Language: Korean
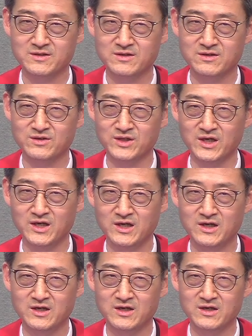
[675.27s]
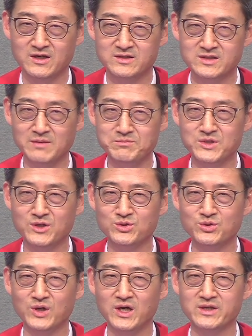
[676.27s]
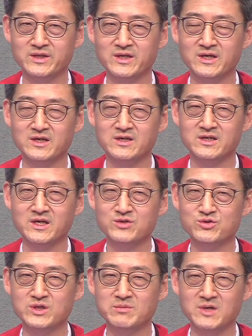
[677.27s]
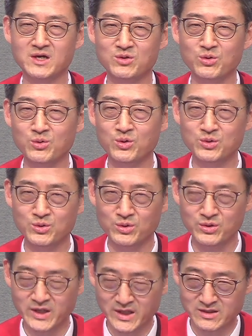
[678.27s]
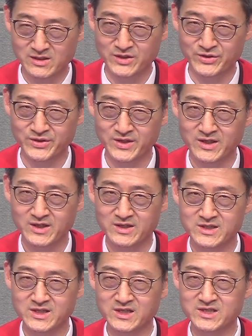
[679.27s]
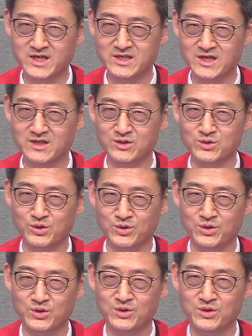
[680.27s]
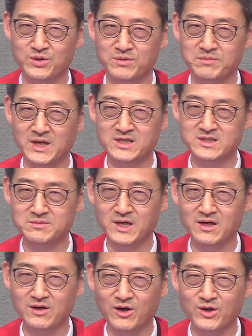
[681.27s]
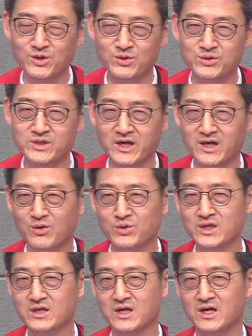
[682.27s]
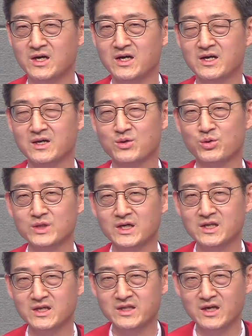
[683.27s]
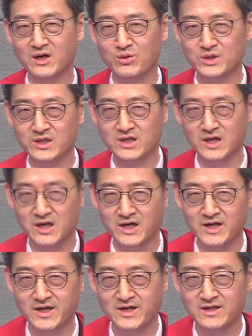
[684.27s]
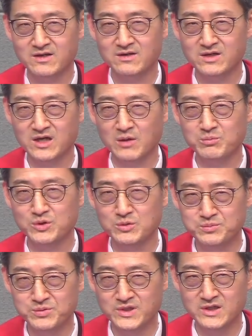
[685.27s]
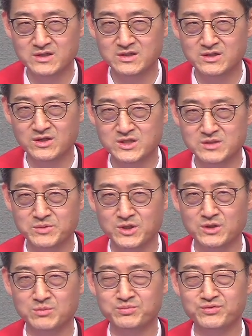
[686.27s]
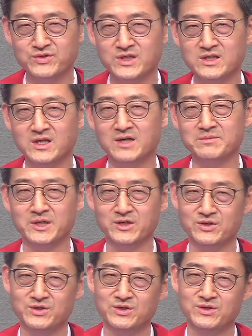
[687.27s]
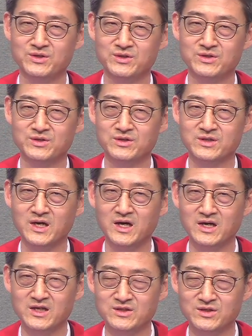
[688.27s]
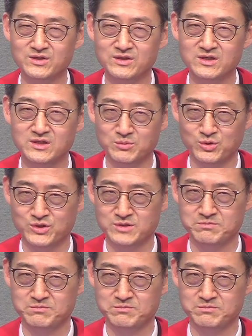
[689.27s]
그러나 3년 동안 예수님과 동고동록했던 이 제자들도 마지막 어려운 때가 오니까 고난의 때가 오니까 그렇게 뿔뿔이 흩어지며 부인하며 나아갔던 그 모습.